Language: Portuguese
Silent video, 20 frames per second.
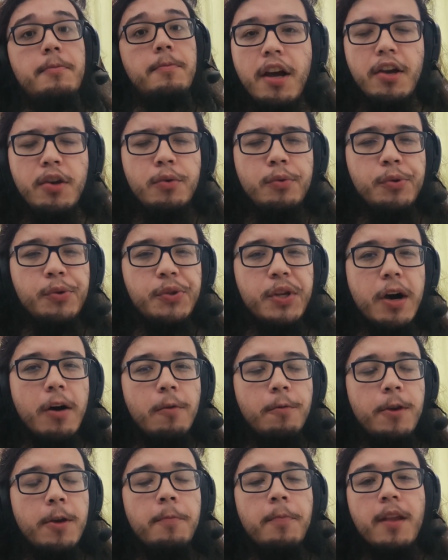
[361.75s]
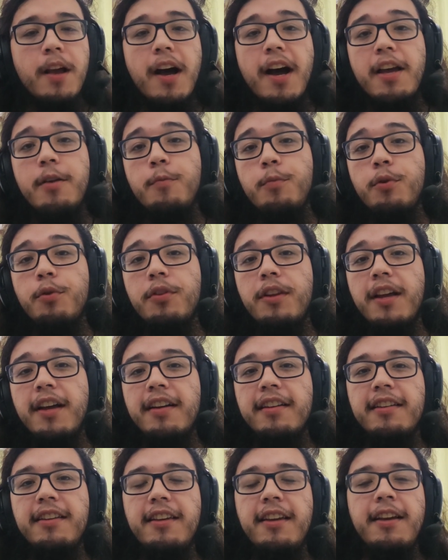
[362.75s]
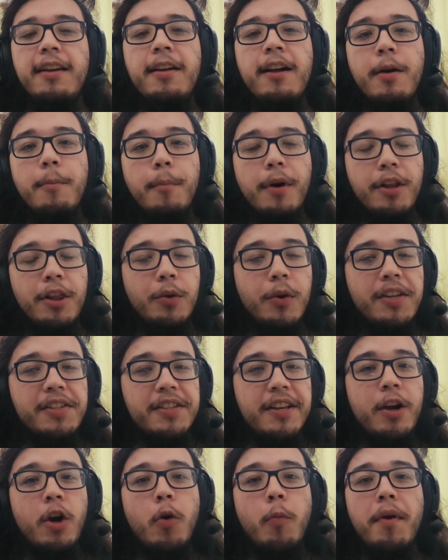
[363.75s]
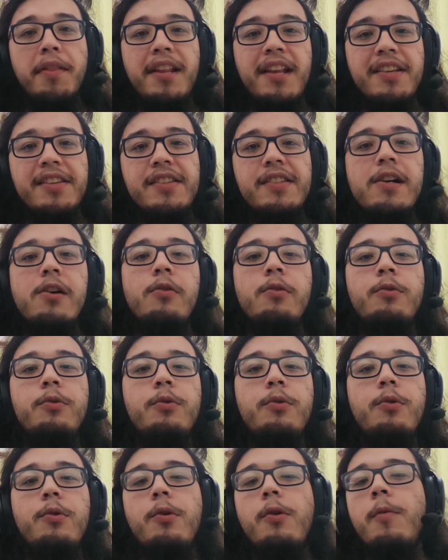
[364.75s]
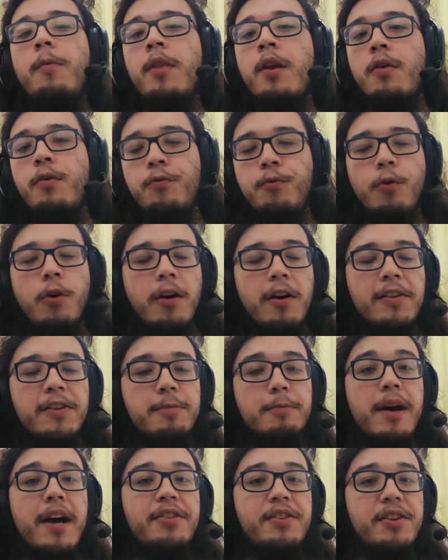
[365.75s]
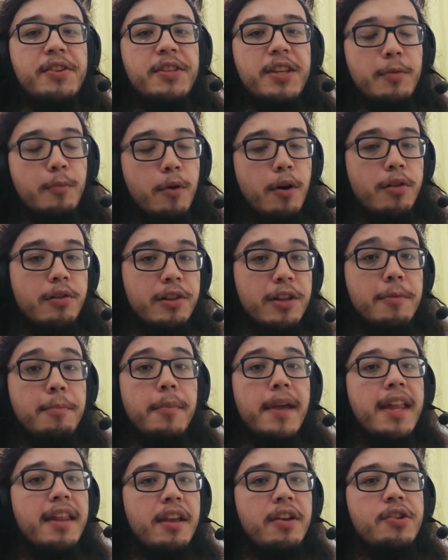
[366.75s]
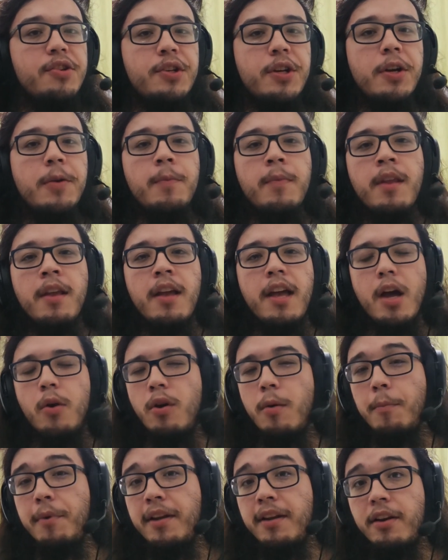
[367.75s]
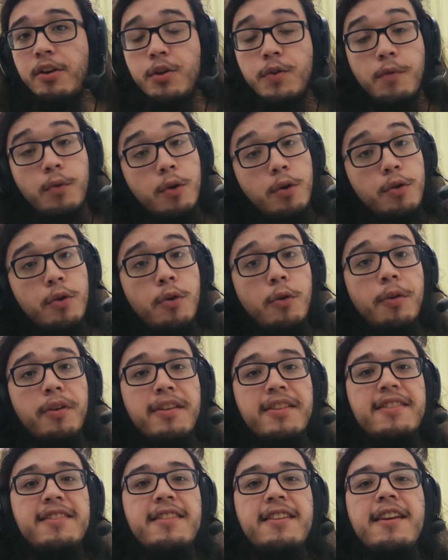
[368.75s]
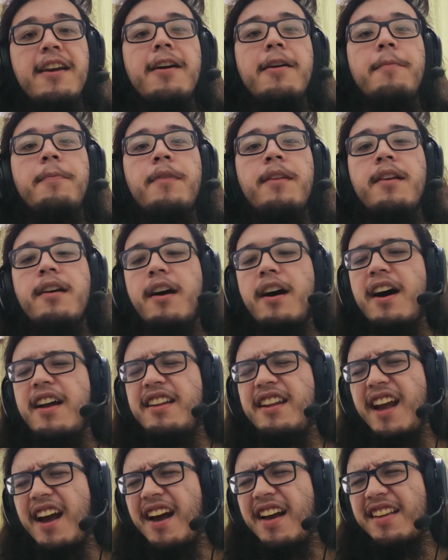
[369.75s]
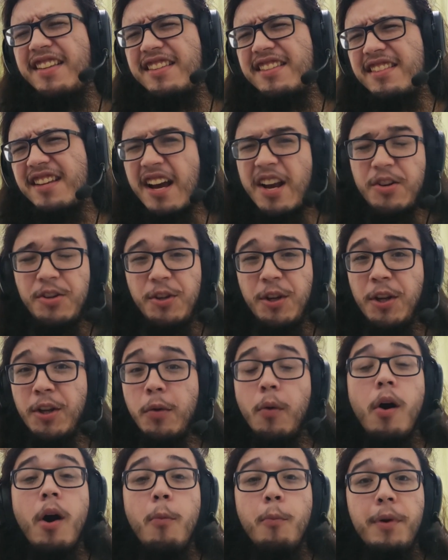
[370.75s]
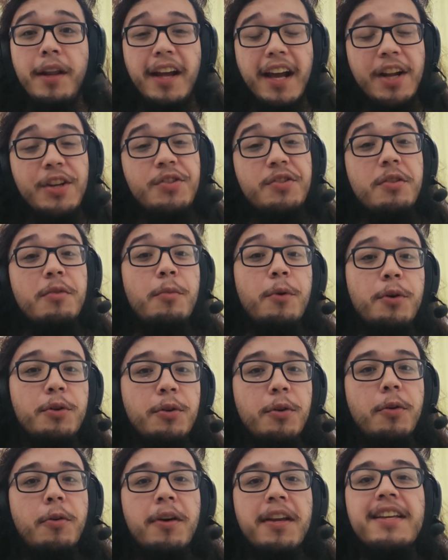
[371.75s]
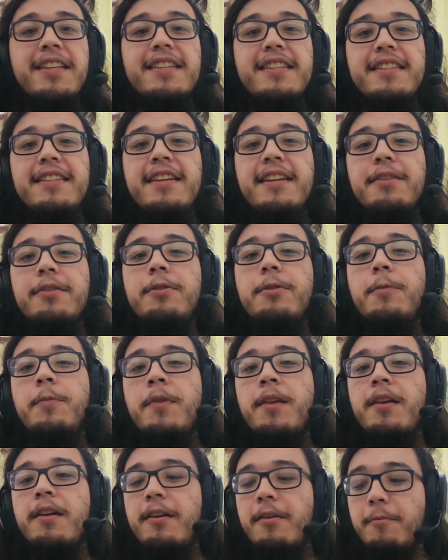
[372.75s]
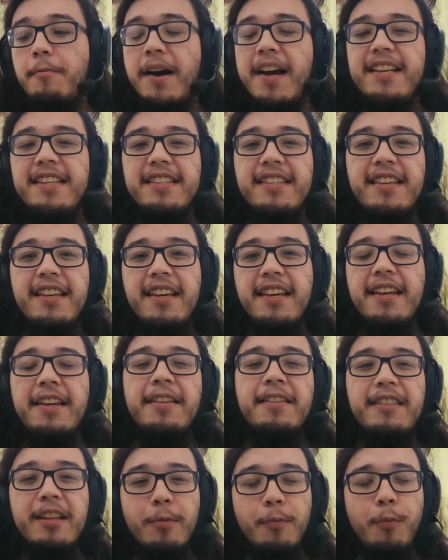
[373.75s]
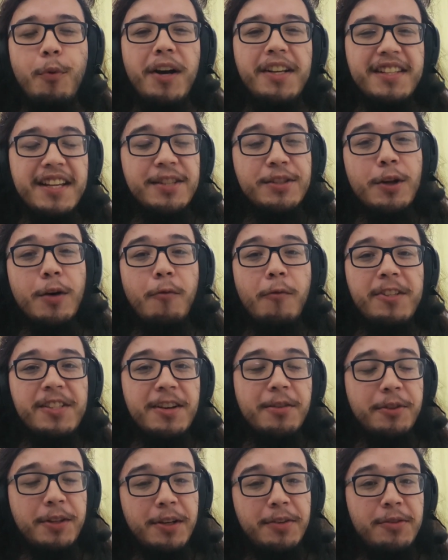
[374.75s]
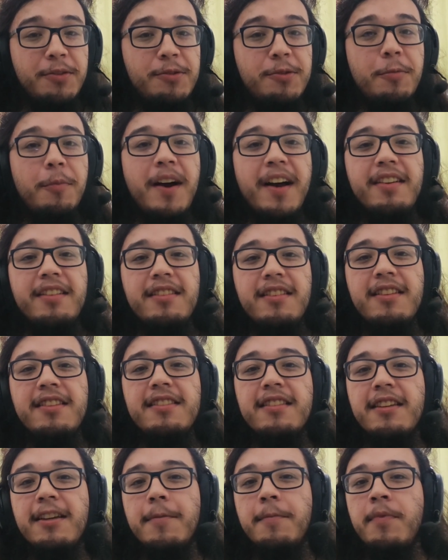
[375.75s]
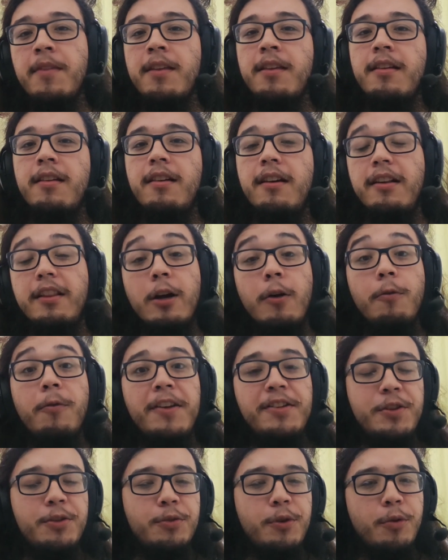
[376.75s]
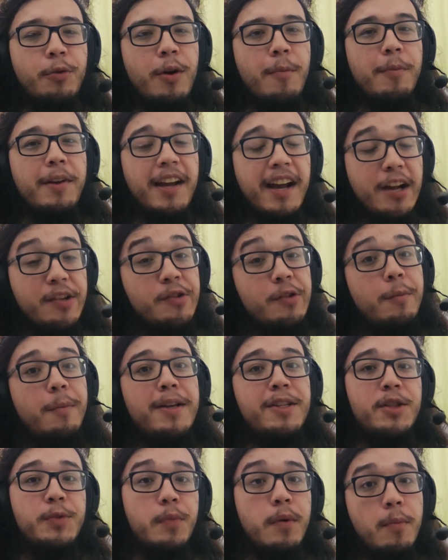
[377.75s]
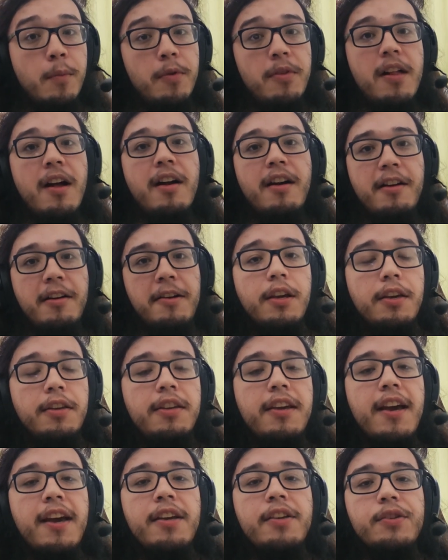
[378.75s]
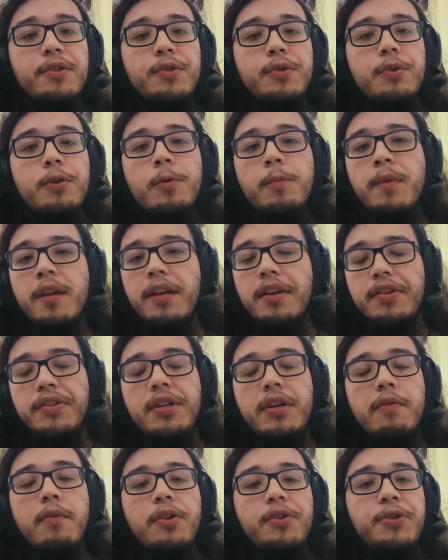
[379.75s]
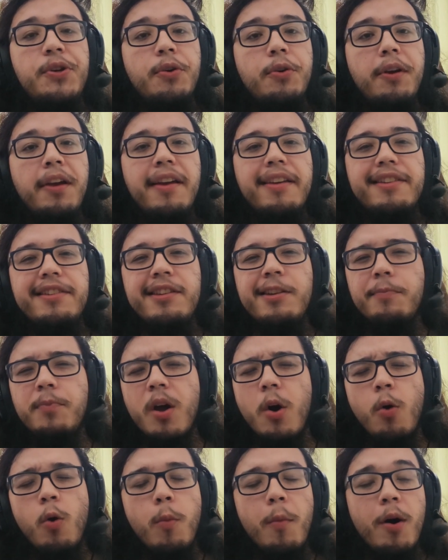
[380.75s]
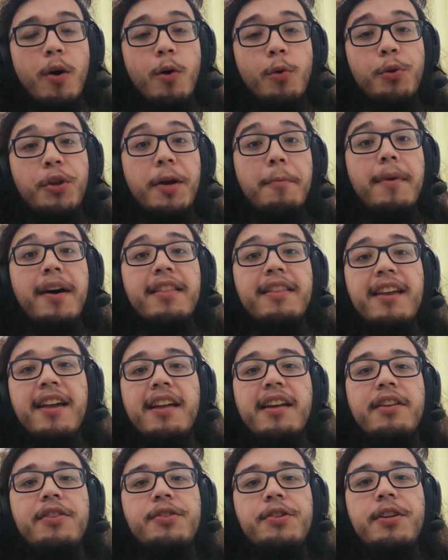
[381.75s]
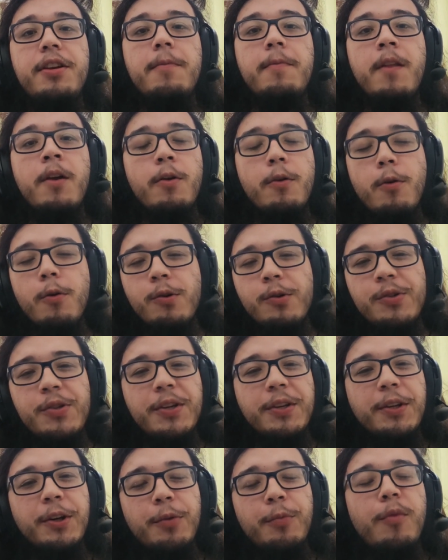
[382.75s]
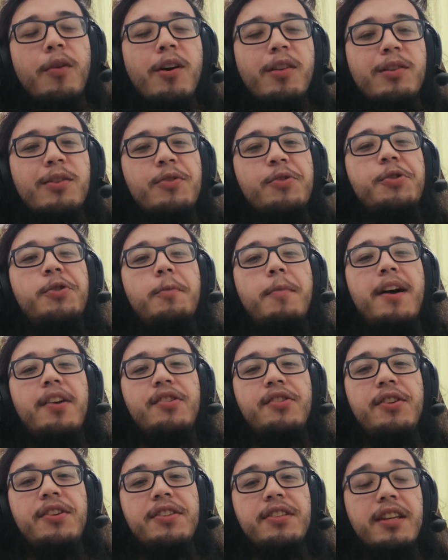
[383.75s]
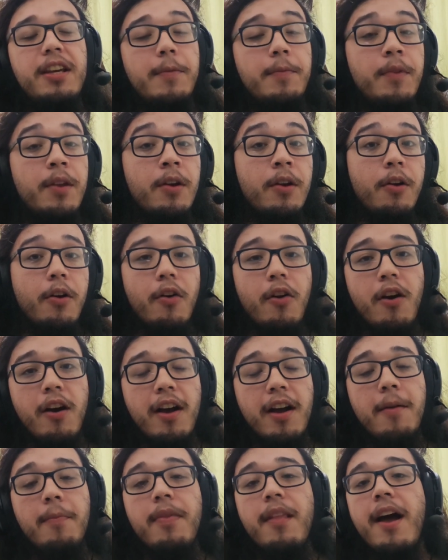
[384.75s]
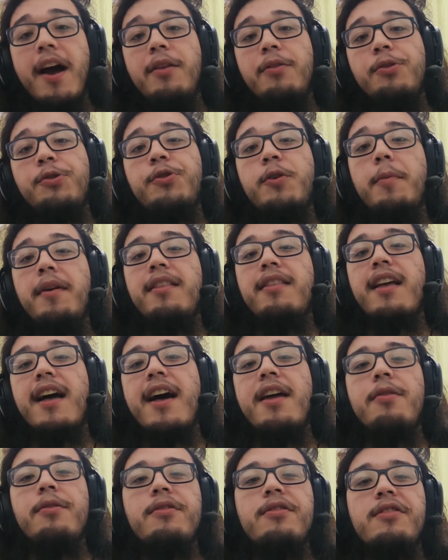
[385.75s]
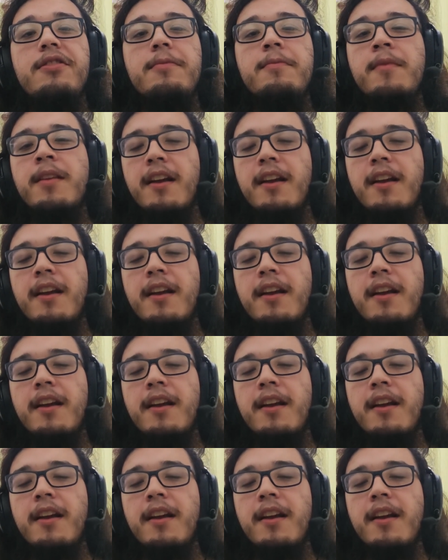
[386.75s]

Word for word: E um salve aí pro Dan que mandou essa recomendação do Fox Magisk Module Manager. Era um aplicativo que eu não conhecia. Aliás, acho que não é um aplicativo muito conhecido, mas que depois das novas alterações do Magisk, eh, talvez se torne um aplicativo bastante popular. E é isso. Se você conhece alguma outra maneira de conseguir módulos do Magisk, coloca aí nos comentários.